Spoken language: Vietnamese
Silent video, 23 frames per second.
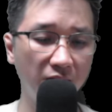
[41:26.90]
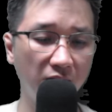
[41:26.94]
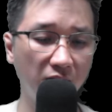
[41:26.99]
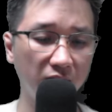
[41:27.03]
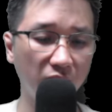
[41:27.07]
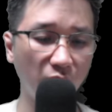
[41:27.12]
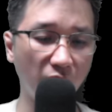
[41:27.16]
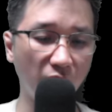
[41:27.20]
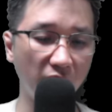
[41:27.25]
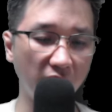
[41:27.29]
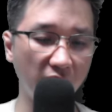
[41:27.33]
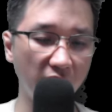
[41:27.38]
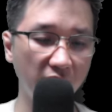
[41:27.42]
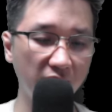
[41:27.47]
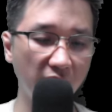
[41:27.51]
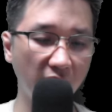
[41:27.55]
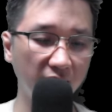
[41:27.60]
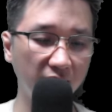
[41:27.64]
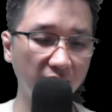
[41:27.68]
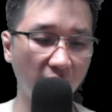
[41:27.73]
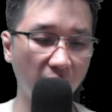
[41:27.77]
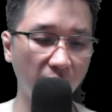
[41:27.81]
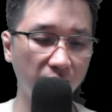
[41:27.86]
Tùy ý
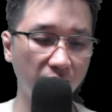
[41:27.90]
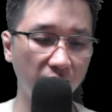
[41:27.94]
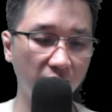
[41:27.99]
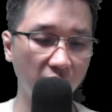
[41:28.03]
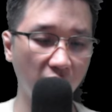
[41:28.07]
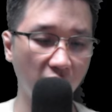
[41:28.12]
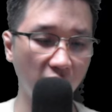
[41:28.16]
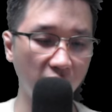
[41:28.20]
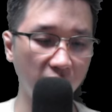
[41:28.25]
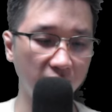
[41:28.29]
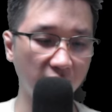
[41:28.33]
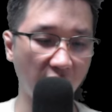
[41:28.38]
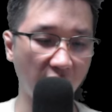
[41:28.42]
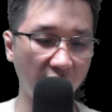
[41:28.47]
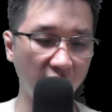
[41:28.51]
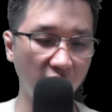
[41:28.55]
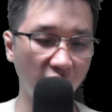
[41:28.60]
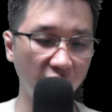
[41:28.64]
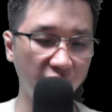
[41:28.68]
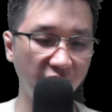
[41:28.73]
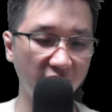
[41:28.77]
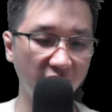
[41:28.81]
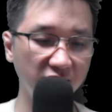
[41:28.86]
đế tộc cùng đại
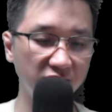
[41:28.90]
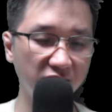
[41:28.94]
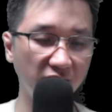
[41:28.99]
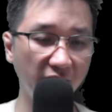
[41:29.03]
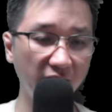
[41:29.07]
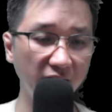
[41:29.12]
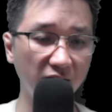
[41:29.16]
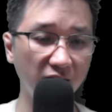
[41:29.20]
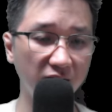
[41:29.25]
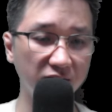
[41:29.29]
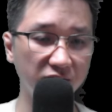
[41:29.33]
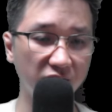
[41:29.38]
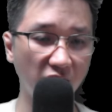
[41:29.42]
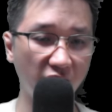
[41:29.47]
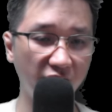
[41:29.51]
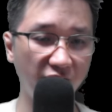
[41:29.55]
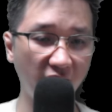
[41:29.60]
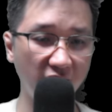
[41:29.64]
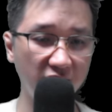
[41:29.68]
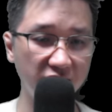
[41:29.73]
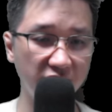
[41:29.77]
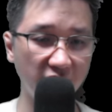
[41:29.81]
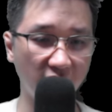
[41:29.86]
lục phía dưới tự do
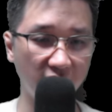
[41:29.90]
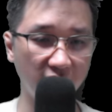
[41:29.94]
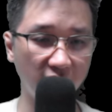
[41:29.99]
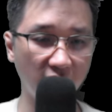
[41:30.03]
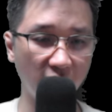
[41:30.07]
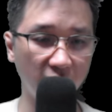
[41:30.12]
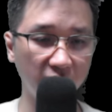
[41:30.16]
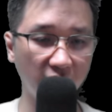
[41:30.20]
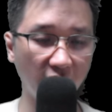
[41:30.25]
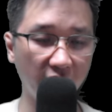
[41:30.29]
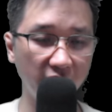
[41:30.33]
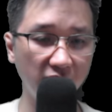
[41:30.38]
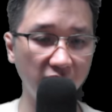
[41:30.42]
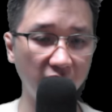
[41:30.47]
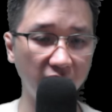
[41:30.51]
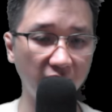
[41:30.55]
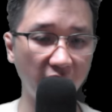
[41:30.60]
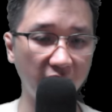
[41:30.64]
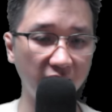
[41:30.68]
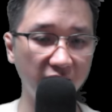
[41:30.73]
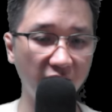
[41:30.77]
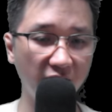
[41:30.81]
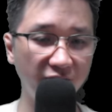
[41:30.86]
phát triển, đồng thời ước
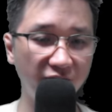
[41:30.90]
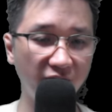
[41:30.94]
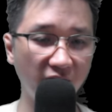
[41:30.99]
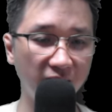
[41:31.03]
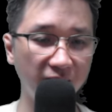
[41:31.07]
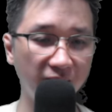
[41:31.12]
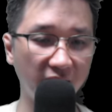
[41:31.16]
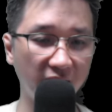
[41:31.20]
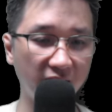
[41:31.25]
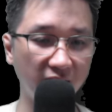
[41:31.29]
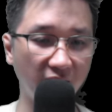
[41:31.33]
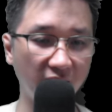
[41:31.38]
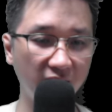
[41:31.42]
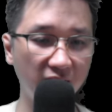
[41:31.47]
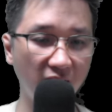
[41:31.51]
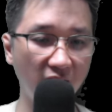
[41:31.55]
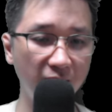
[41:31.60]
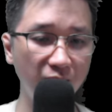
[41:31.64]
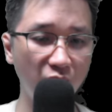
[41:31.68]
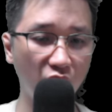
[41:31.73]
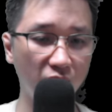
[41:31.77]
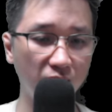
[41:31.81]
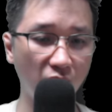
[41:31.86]
định riêng phần mình đến
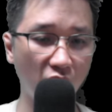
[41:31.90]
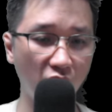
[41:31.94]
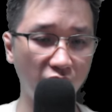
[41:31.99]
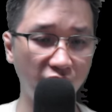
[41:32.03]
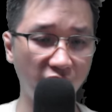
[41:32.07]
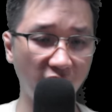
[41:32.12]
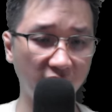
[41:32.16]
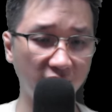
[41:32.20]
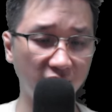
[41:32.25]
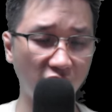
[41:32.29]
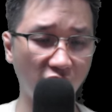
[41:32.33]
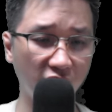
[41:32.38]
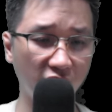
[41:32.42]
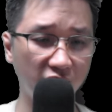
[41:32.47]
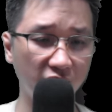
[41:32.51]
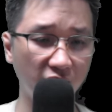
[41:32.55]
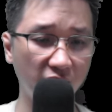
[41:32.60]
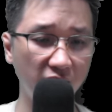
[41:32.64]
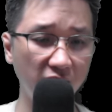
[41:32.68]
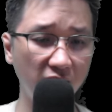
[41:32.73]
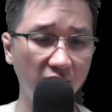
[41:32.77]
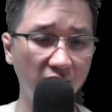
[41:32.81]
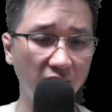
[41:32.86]
đỡ một bộ phận còn
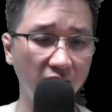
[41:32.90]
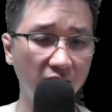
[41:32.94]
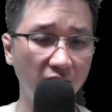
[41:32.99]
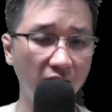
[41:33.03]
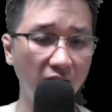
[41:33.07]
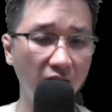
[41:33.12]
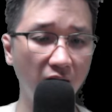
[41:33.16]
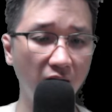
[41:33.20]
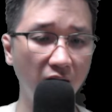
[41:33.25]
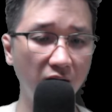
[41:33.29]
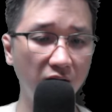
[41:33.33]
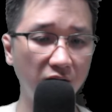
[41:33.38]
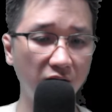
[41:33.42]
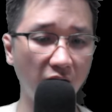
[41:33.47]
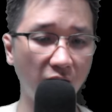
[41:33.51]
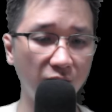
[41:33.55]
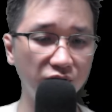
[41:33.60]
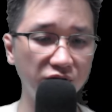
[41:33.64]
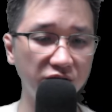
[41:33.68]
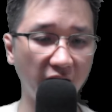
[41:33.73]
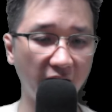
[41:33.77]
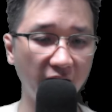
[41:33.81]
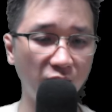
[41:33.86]
rối.
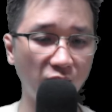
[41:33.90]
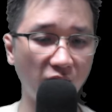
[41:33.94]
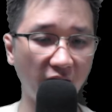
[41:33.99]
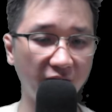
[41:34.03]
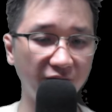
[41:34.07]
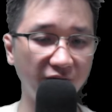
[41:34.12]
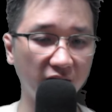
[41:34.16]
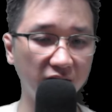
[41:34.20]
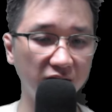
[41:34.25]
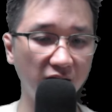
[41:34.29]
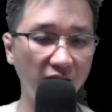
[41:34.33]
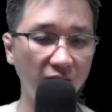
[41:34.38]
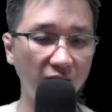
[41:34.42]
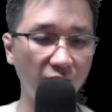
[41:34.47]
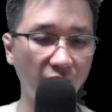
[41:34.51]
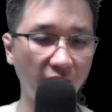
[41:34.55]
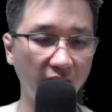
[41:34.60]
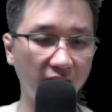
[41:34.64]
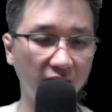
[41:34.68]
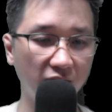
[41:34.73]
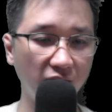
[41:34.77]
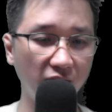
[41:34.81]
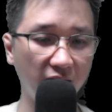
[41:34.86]
Khống chế ngoại vực Thượng
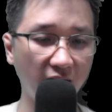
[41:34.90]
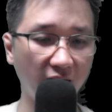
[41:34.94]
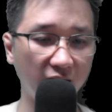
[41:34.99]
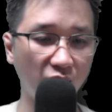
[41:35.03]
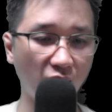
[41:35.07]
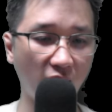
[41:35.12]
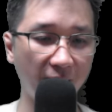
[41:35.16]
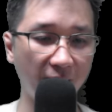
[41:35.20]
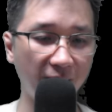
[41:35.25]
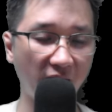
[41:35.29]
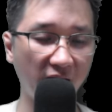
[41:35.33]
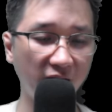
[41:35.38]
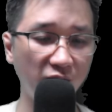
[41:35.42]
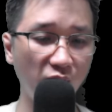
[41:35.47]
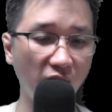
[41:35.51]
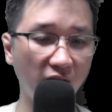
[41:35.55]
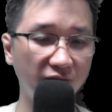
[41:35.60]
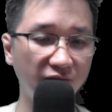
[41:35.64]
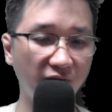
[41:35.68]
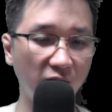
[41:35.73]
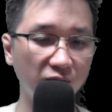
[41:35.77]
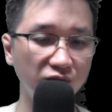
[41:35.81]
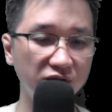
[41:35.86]
Huyền, có thể thỏa mãn
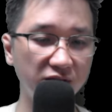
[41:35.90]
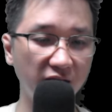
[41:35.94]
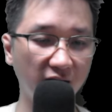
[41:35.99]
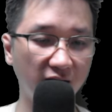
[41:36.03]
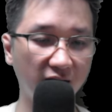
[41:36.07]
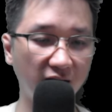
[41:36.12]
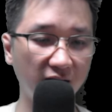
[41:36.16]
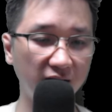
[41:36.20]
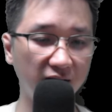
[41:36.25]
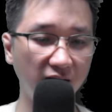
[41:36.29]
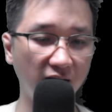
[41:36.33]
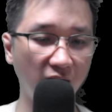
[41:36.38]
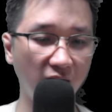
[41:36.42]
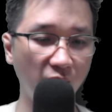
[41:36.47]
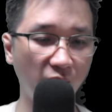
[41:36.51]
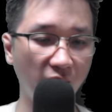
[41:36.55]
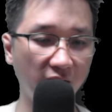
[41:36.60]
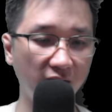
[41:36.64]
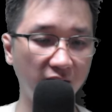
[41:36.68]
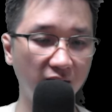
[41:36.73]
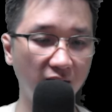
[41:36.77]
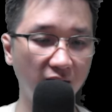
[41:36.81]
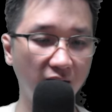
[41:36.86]
nguyện vọng chia cắt Thượng
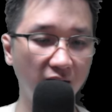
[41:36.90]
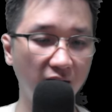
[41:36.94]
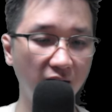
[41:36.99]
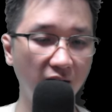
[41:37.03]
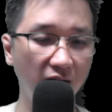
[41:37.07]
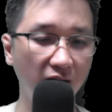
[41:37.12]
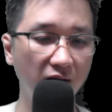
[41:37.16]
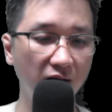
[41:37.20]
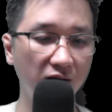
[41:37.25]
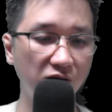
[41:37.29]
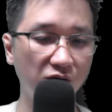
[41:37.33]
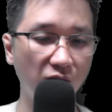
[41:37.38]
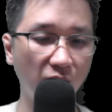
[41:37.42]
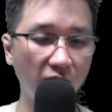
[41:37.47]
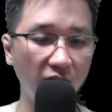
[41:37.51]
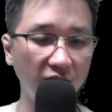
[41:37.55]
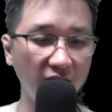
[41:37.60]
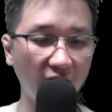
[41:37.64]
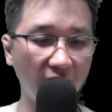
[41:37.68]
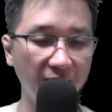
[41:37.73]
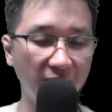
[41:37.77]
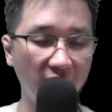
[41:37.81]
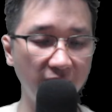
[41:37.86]
Huyền, cũng có
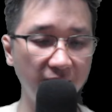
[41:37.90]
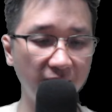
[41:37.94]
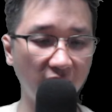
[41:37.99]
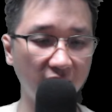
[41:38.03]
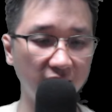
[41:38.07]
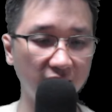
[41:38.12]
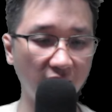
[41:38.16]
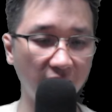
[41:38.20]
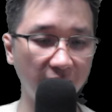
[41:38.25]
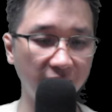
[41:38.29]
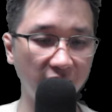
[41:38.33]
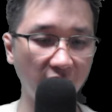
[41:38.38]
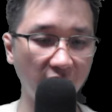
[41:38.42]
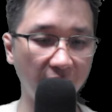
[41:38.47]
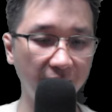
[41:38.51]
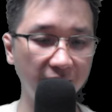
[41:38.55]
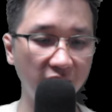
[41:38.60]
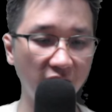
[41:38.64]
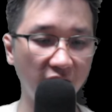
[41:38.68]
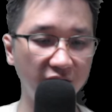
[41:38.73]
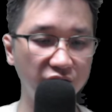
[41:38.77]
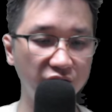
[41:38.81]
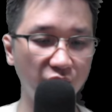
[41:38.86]
thể bí mật tìm
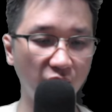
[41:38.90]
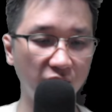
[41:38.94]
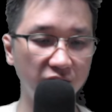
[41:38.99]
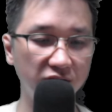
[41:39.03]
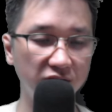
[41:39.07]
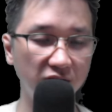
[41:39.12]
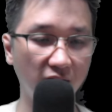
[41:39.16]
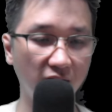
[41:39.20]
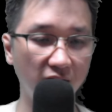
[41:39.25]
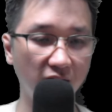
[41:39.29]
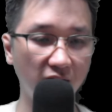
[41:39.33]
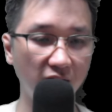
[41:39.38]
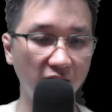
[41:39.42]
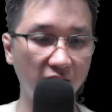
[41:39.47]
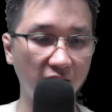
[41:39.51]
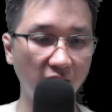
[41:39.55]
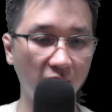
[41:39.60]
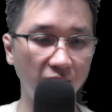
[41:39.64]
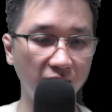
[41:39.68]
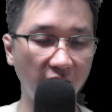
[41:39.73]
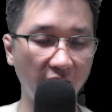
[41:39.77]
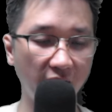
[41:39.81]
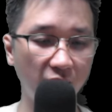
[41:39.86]
kiếm nơi chôn xương hư
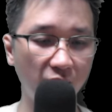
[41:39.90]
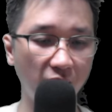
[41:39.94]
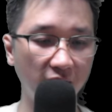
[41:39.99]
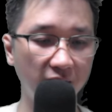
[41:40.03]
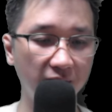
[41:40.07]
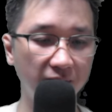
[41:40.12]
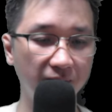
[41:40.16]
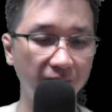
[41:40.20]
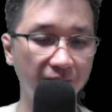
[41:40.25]
không đế quân.